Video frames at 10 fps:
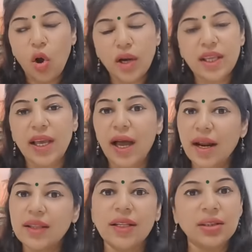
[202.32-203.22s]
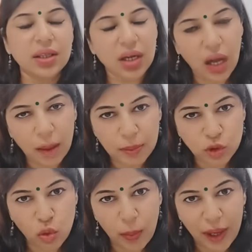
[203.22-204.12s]
और 11 दिन तक आप
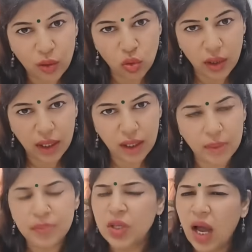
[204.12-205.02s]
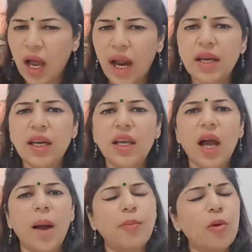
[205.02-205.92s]
इस उपाय को करेंगे हार्डली
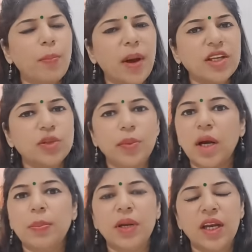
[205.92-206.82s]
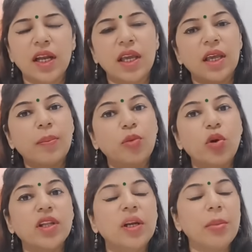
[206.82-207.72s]
आपको पाँच मिनट भी नहीं लगेंगे
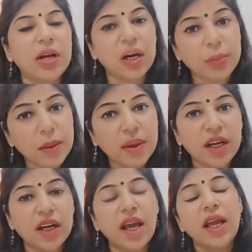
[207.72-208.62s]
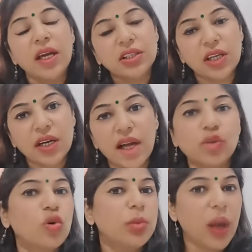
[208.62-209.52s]
पूरे दिन में कभी भी करना है या रात
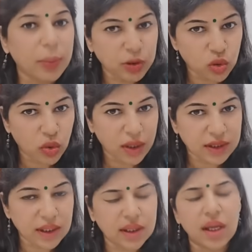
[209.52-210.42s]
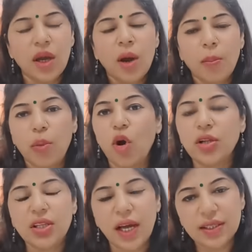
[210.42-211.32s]
को भी आप इसको कर सकते हैं
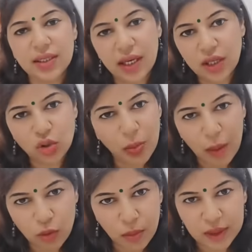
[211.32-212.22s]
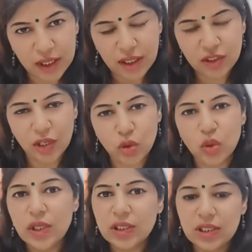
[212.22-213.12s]
बहुत ही आसान है जो मैं आपको बताने जा रही हूँ
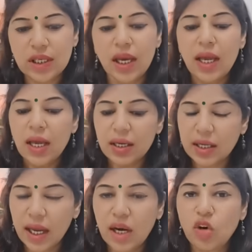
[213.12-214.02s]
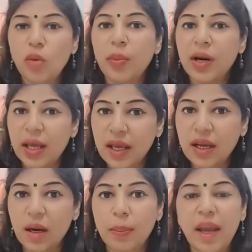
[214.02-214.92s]
ठीक है ग्यारह नवंबर नहीं
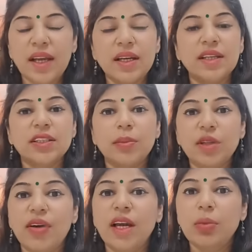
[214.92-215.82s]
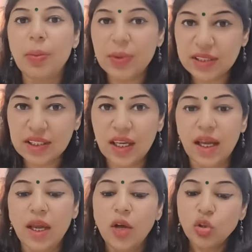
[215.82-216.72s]
कर पाए इनके साथ दिवाली में बिजी
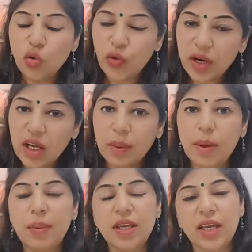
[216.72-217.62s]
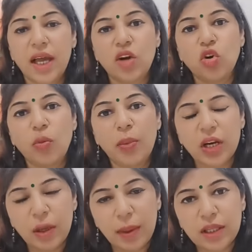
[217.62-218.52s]
हैं तो फिर कभी भी ग्यारह नवंबर
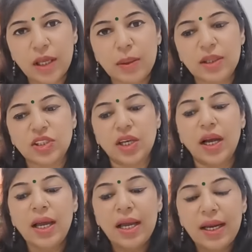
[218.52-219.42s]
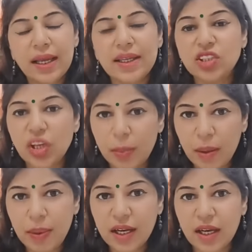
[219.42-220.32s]
के बाद कीजिएगा लेकिन जब
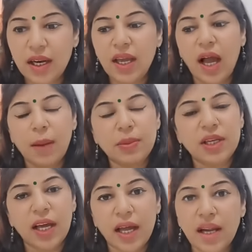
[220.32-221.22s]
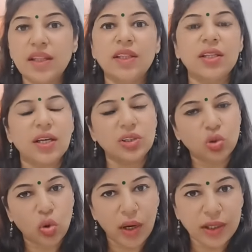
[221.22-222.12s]
भी करें आप ग्यारह दिन तक
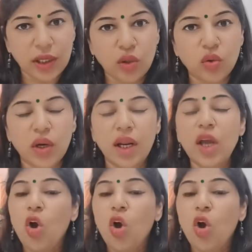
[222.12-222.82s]
इसको कंटिन्यू करें